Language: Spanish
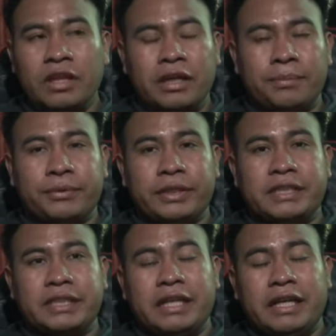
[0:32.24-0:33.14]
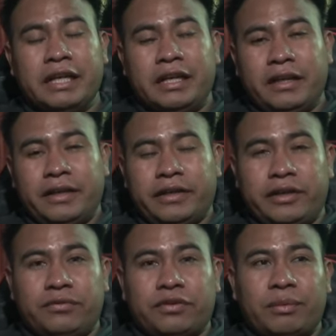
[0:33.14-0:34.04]
Y pues
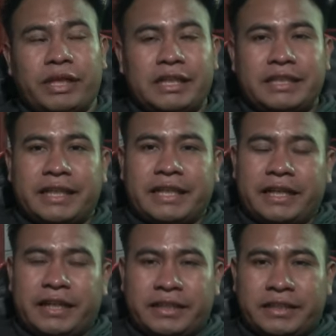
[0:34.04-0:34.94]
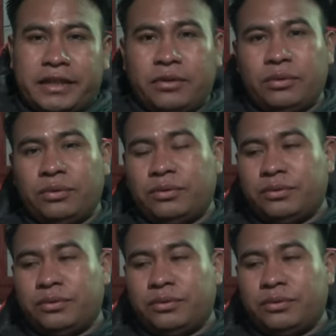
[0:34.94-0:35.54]
quiero informarles que he regresado.